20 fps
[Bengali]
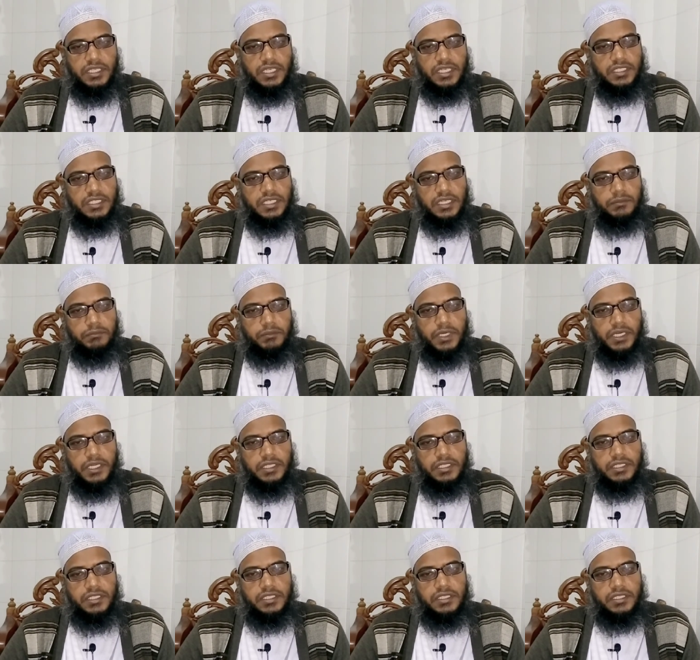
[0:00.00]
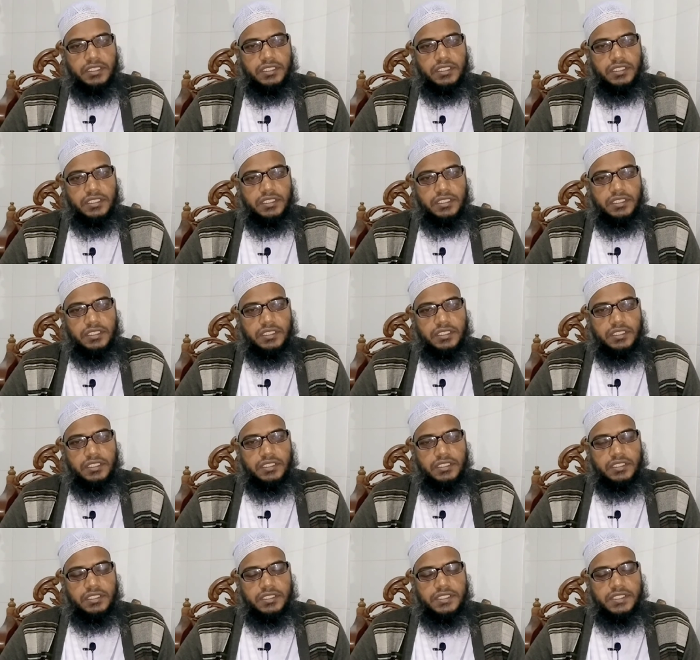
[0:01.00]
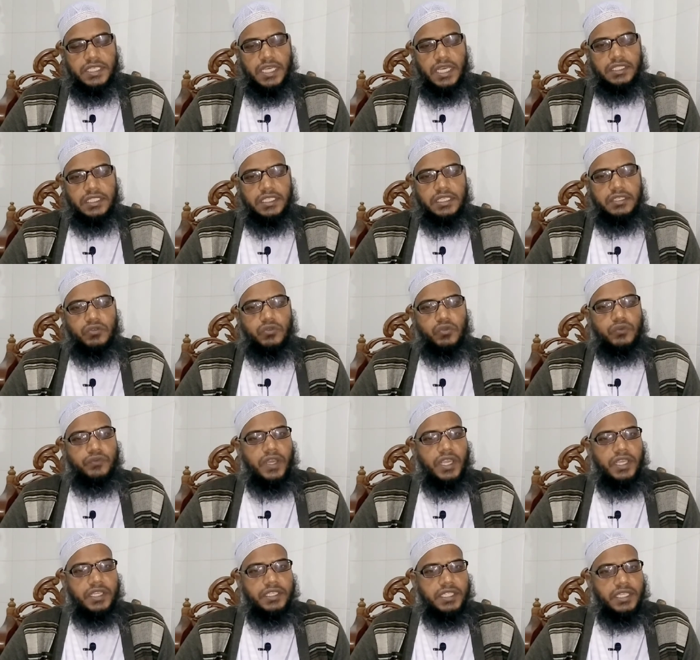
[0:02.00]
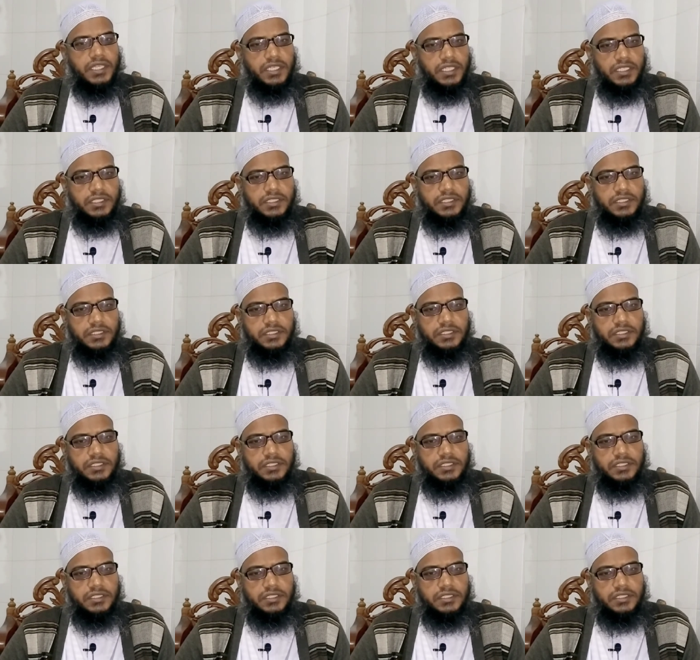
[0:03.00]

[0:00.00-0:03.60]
এক নম্বরে যাতে কোনো ফায়দা নেই